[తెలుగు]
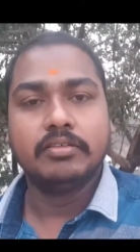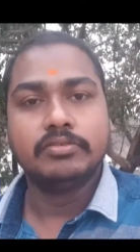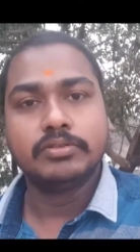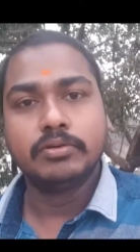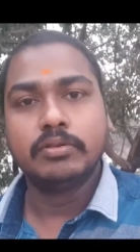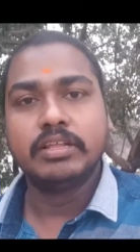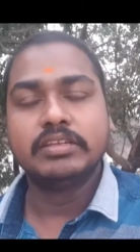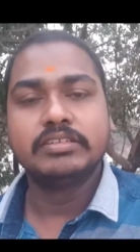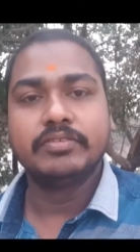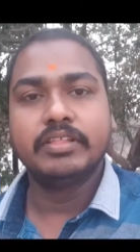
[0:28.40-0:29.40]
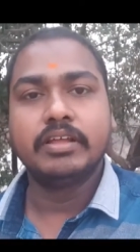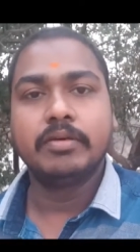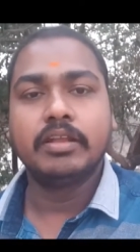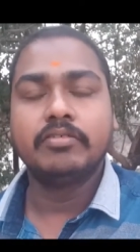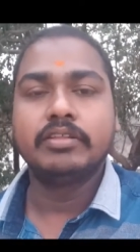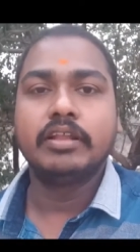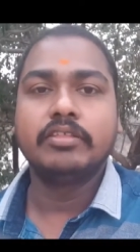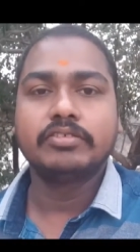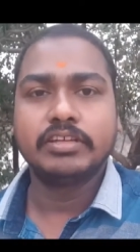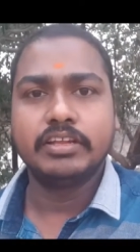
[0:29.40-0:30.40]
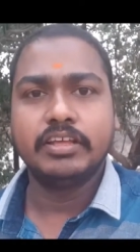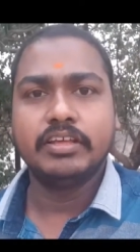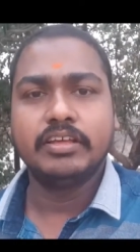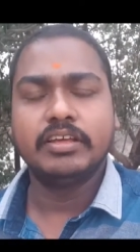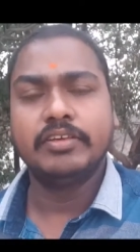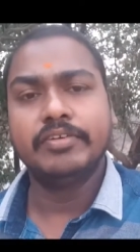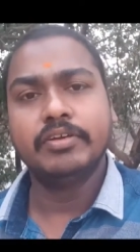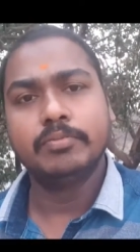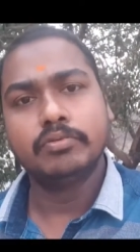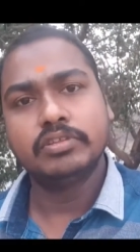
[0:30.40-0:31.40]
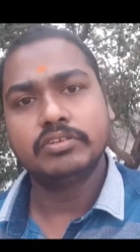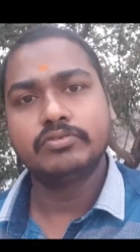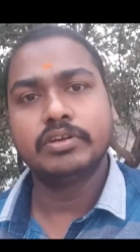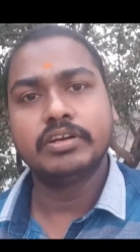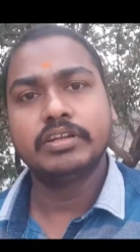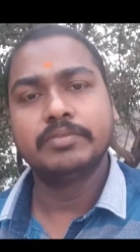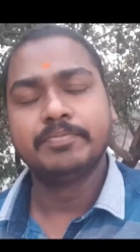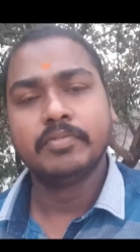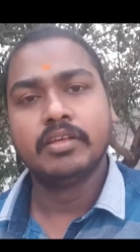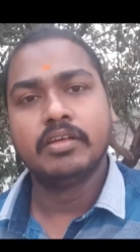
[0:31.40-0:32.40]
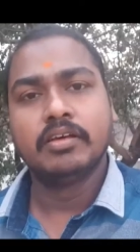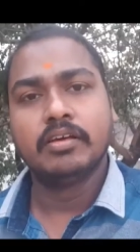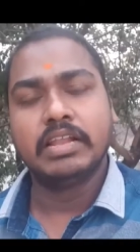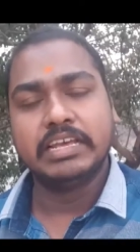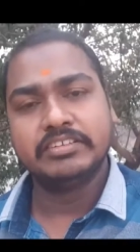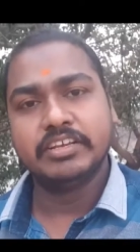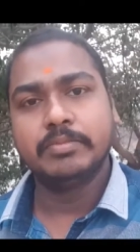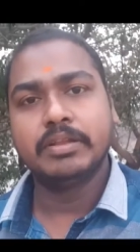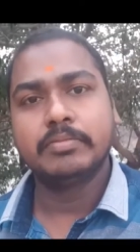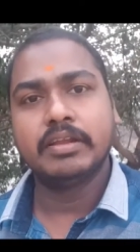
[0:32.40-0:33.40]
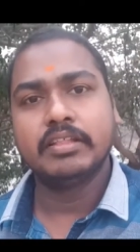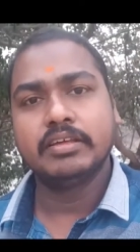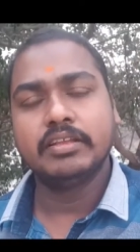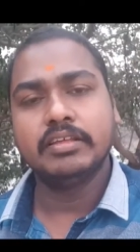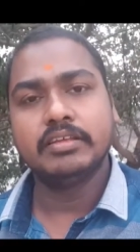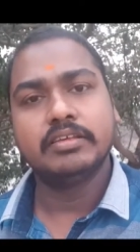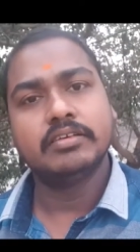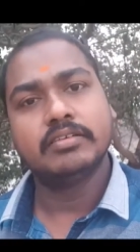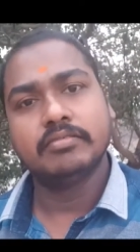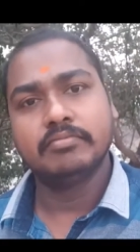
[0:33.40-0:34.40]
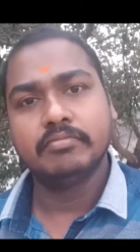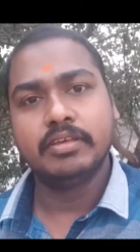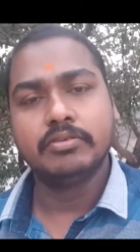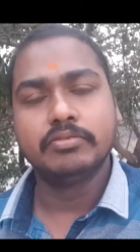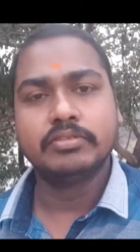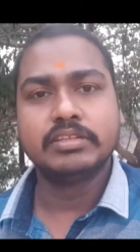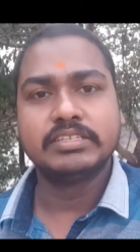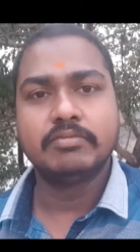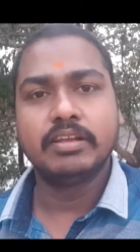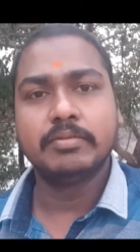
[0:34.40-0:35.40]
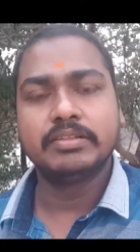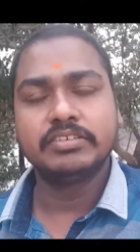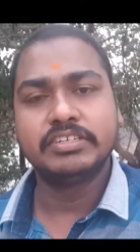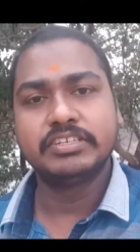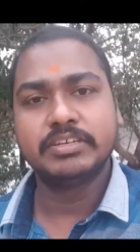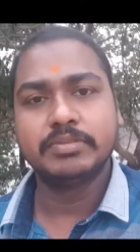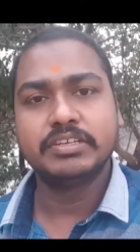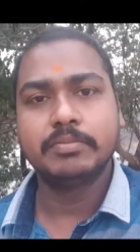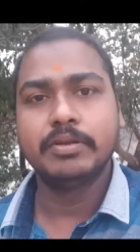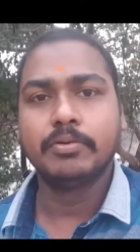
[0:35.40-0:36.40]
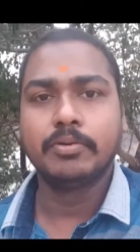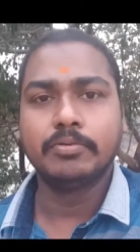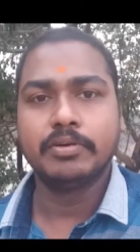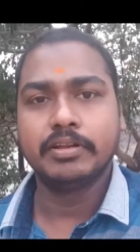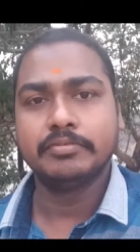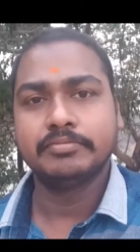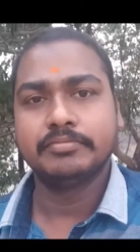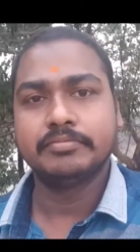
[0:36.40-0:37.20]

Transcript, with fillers: దుస్తువులు ధరించే విధానం ఎలా ఉందనేది ఒకసారి ఈ వీడియో పూర్తిగా చూడండి లైక్ చేయకపోయినా పర్లేదు కానీ మీకు తెలిసిన వాళ్ళకి మాత్రం షేర్ చేయమని చెప్పి నేను కోరుకుంటున్నాను